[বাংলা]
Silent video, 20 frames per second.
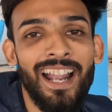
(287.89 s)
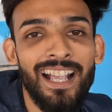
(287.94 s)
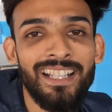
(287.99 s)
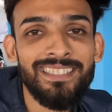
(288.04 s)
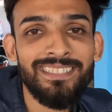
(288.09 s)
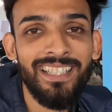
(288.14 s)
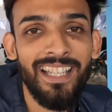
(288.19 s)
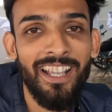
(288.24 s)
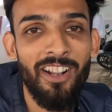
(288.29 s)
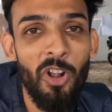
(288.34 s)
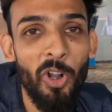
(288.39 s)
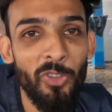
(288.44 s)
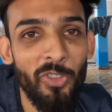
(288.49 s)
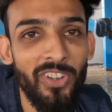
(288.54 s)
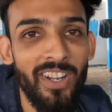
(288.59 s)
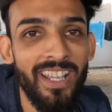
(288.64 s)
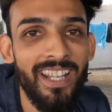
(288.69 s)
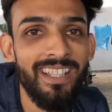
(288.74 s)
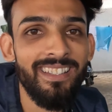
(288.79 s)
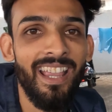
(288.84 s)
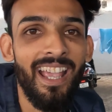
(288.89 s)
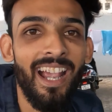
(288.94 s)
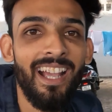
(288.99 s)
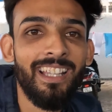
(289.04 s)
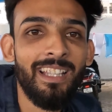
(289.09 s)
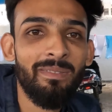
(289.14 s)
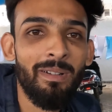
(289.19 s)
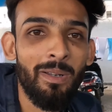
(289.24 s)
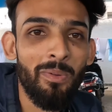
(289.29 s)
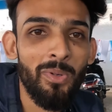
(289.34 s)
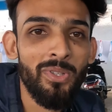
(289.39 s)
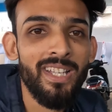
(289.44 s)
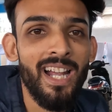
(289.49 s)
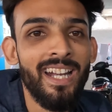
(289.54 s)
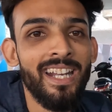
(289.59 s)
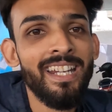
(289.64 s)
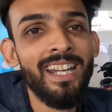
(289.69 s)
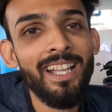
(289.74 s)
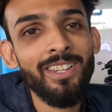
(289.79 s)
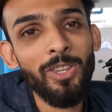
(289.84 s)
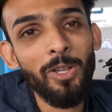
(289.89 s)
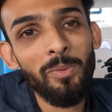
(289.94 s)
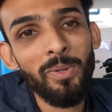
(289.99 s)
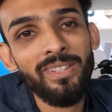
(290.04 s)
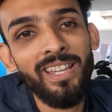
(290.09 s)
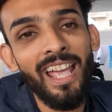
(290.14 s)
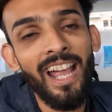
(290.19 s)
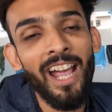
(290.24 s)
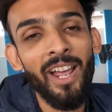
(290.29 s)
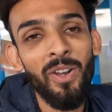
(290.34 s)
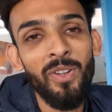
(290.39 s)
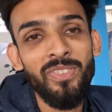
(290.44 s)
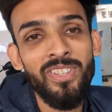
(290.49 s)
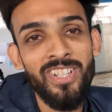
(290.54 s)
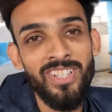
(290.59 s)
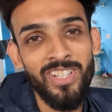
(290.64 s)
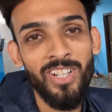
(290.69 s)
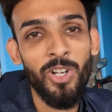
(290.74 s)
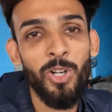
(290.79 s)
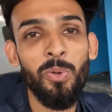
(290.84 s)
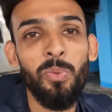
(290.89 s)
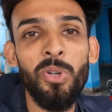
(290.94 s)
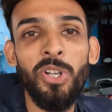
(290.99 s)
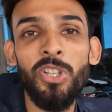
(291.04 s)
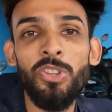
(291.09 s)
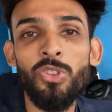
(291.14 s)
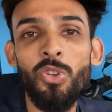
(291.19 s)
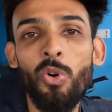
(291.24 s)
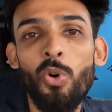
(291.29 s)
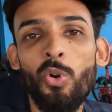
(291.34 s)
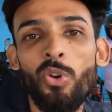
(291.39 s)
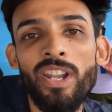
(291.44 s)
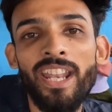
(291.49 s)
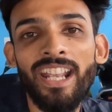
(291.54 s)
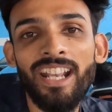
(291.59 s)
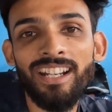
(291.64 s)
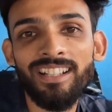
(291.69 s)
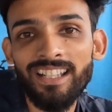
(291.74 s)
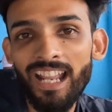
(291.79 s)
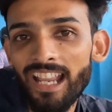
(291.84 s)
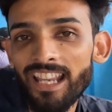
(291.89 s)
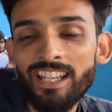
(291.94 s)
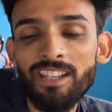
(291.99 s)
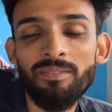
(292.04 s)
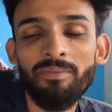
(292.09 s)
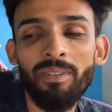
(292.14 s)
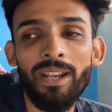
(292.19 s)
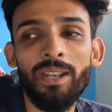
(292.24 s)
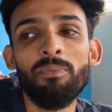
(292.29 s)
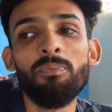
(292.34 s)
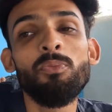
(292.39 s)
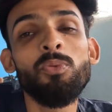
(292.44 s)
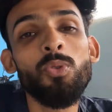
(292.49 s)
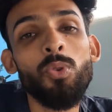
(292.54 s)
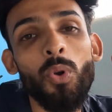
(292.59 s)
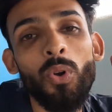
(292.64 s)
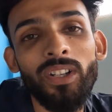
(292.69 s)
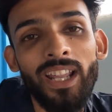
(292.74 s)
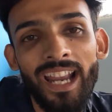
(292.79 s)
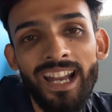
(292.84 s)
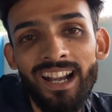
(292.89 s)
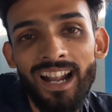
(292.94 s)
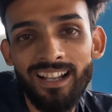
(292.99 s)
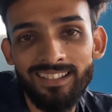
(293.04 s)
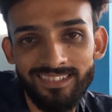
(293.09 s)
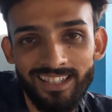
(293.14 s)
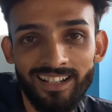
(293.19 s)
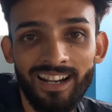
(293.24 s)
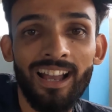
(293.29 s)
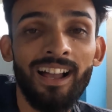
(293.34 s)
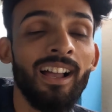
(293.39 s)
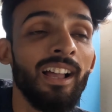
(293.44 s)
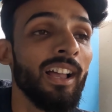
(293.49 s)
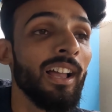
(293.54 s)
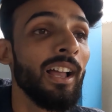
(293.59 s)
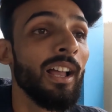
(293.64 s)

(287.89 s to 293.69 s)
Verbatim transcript: রাস্তায় কতটা কি দেখাতে পারবো জানি না তবে দেখানোর চেষ্টা করব কিন্তু অনেকটাই মানে পুরোটাই রাস্তাটা